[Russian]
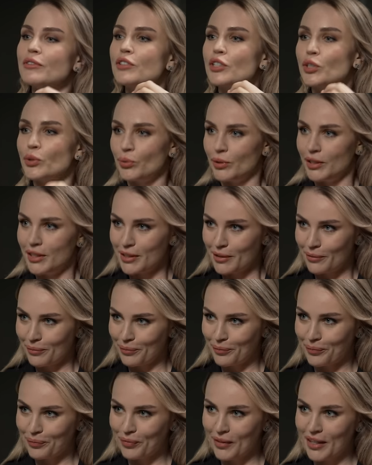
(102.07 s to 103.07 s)
вернулись.
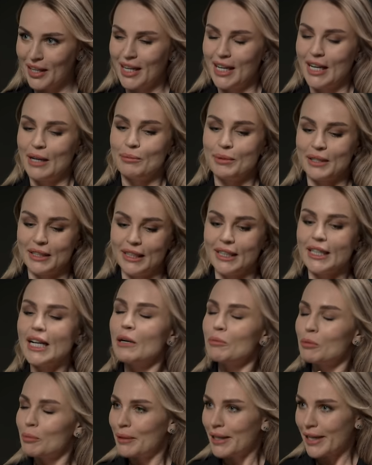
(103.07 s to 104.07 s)

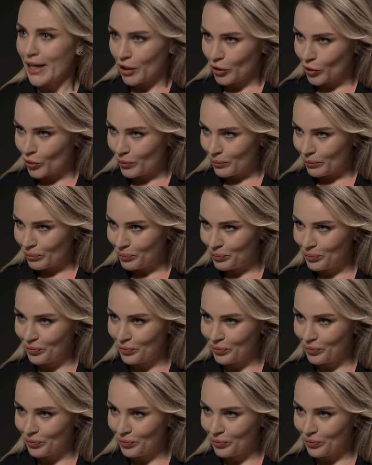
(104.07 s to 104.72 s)
Предлагаю по порядку.